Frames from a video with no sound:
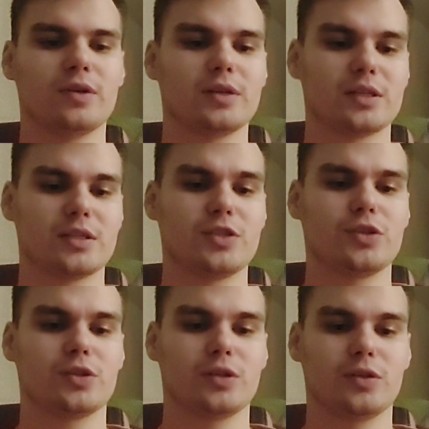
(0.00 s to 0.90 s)

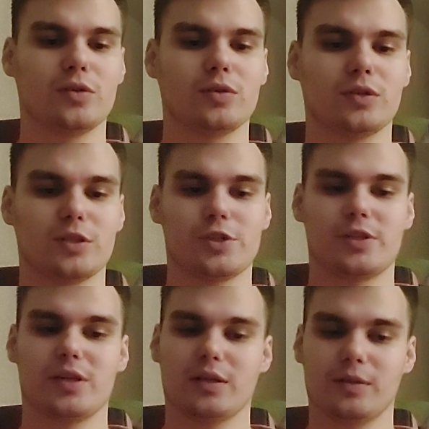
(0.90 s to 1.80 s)
различных регионах
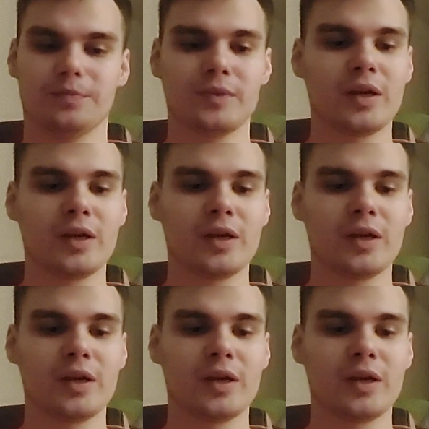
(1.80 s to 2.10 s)
страны.